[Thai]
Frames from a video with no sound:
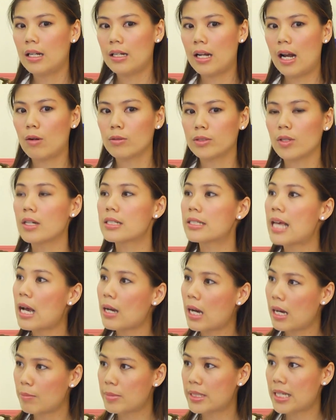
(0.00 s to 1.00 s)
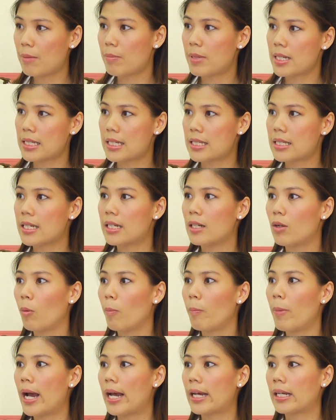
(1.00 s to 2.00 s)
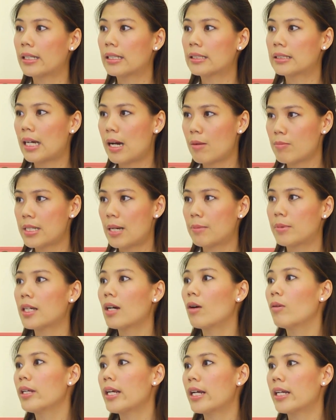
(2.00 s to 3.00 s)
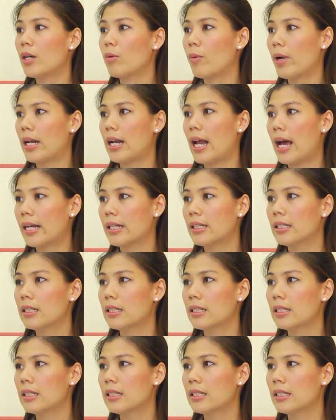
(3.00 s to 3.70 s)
เราสอดแทรกคำศัพท์ภาษาจีนลงไป คำศัพท์ที่เขาเรียนในวันนั้น